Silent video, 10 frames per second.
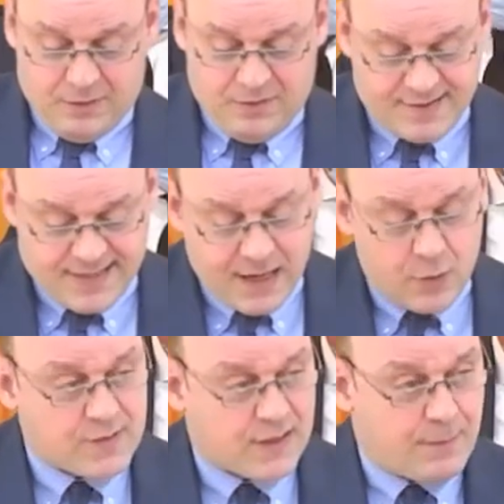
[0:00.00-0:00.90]
Wie sehr
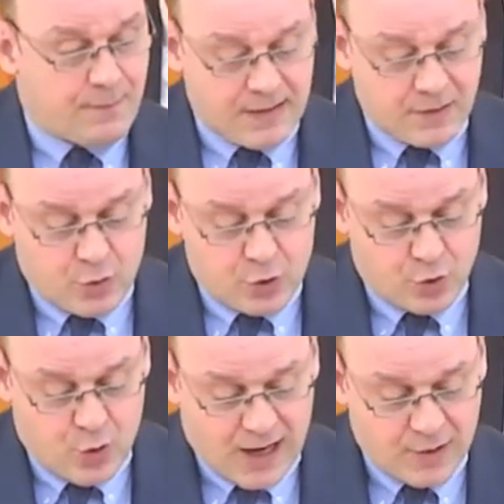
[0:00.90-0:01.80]
unsere
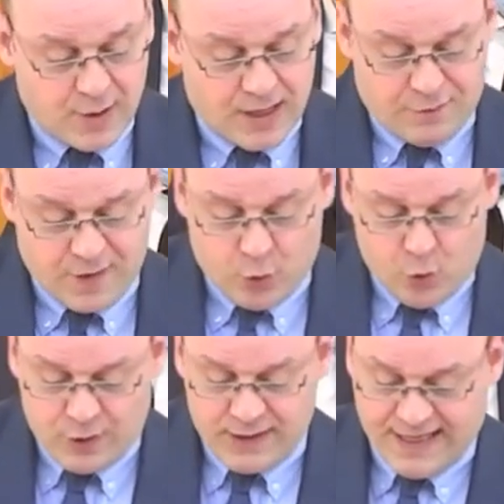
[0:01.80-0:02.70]
Debattenkultur aktuell
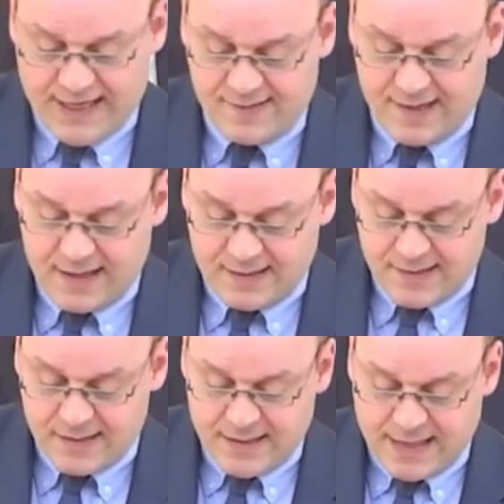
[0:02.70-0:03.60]
verloren geht, zeigt
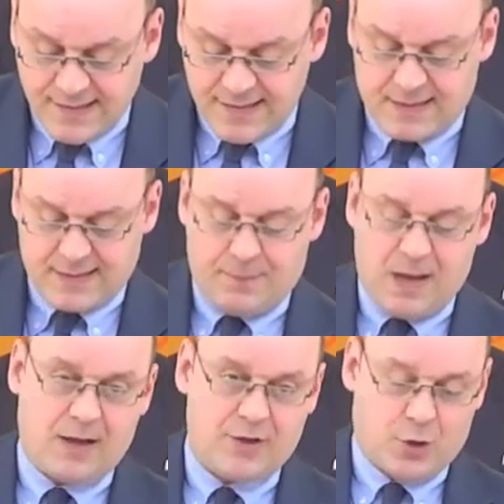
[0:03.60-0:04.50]
ganz
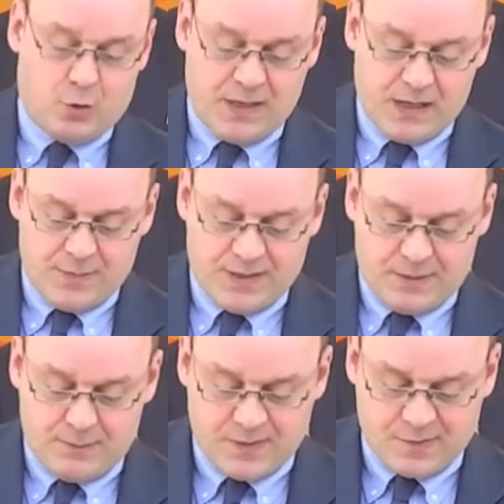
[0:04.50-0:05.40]
exemplarisch der Umgang mit
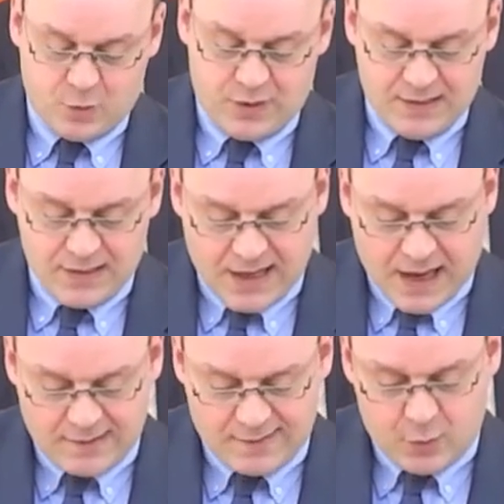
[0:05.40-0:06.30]
den Personen hinter der
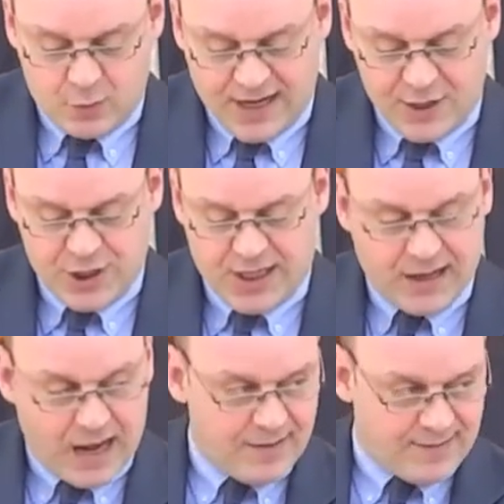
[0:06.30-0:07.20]
Aktion Hashtag
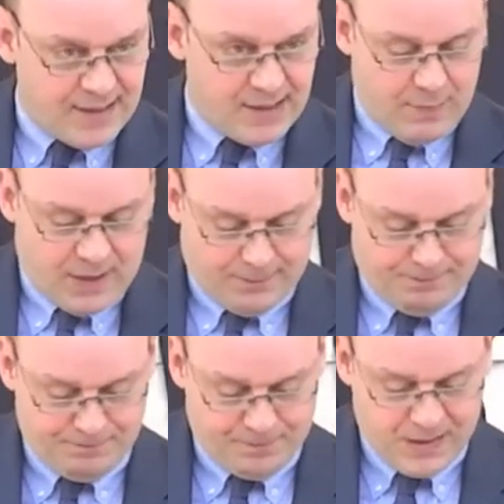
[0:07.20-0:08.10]
alles dicht machen.
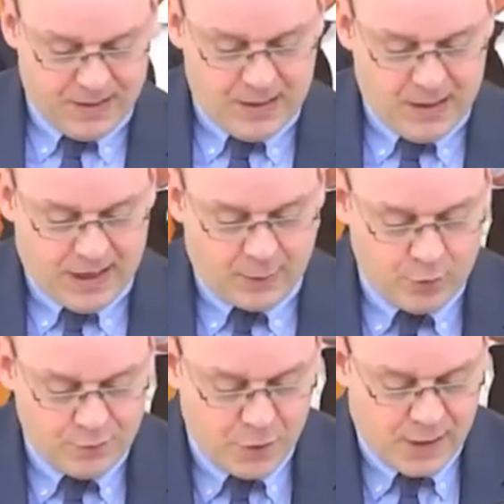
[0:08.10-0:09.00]
Ein
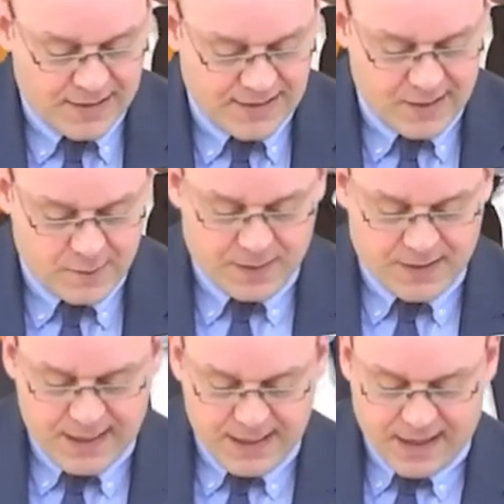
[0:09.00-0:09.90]
Rundfunkrat der
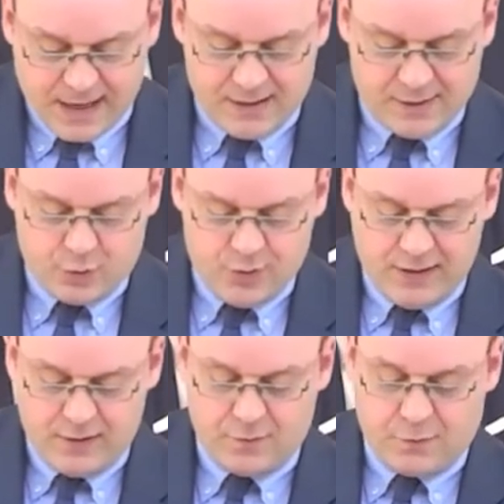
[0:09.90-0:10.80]
SPD, Garel
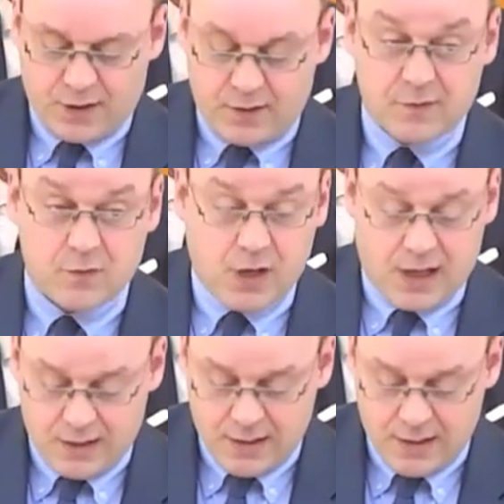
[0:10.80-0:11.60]
Duin, forderte sogar,